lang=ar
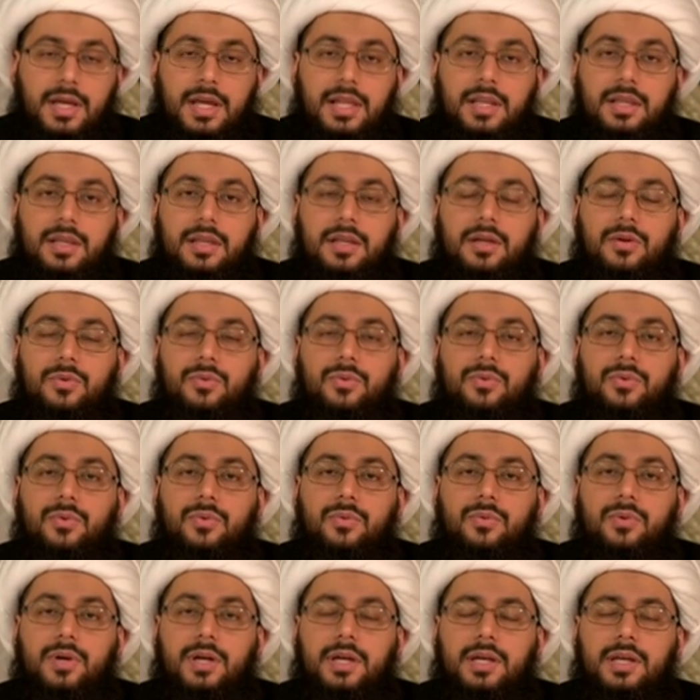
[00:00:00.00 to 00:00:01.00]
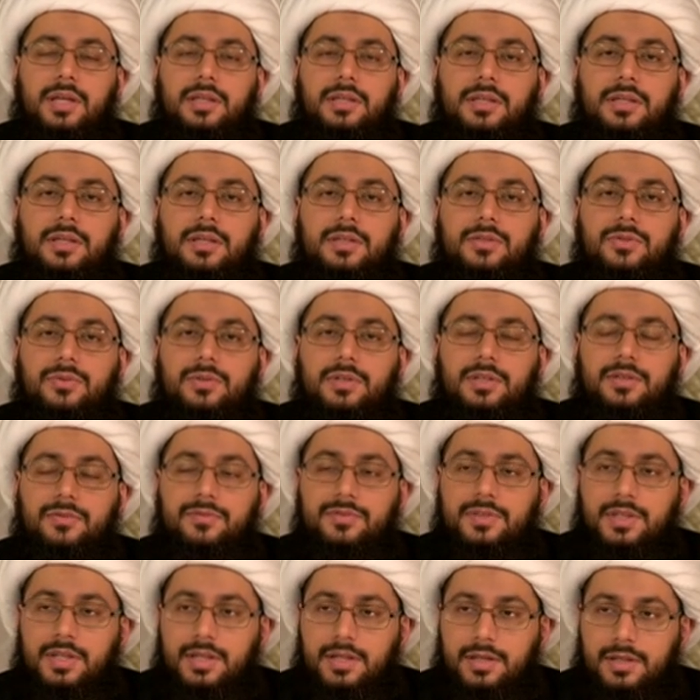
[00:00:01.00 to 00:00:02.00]
هل له هو أهلية
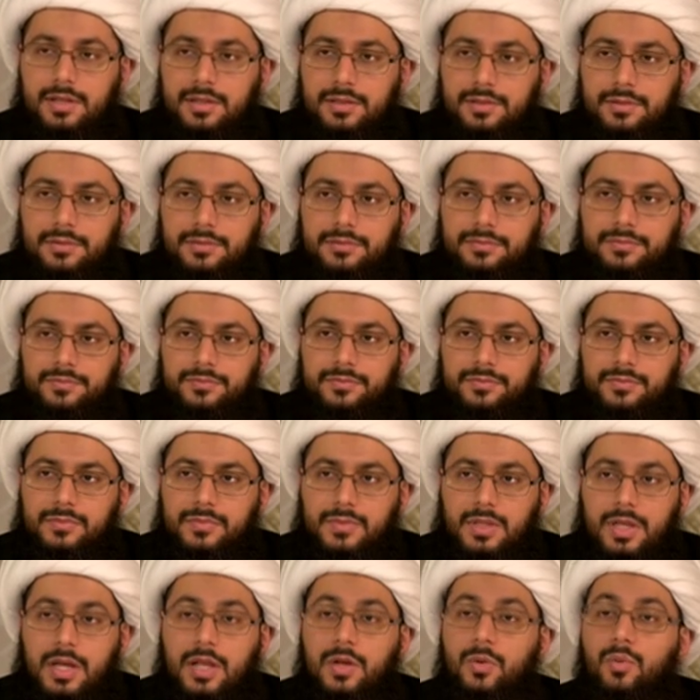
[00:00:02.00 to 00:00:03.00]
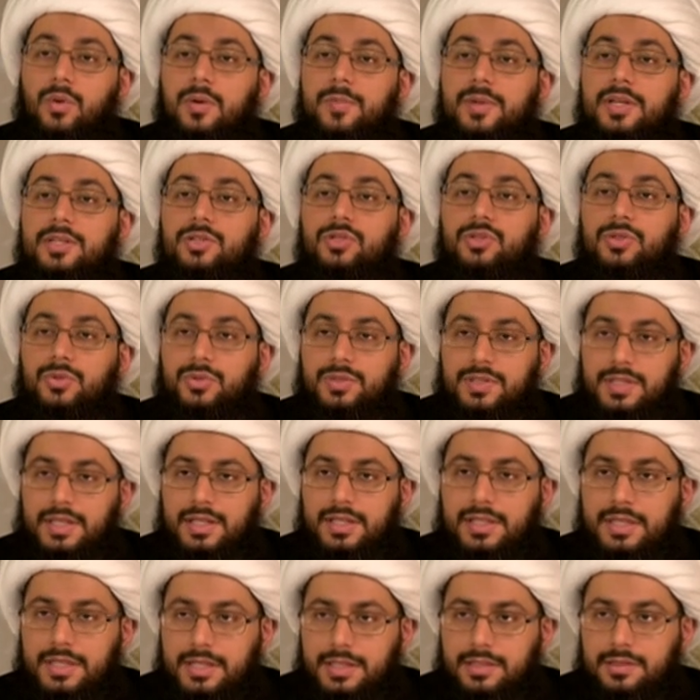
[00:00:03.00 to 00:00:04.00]
الإفتاء؟ هل هو مرجع
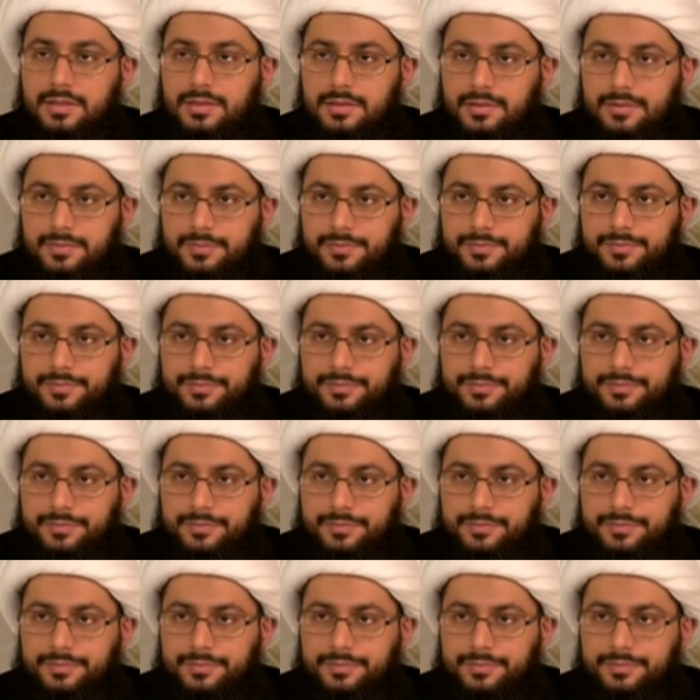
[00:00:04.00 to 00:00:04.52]
تقليد؟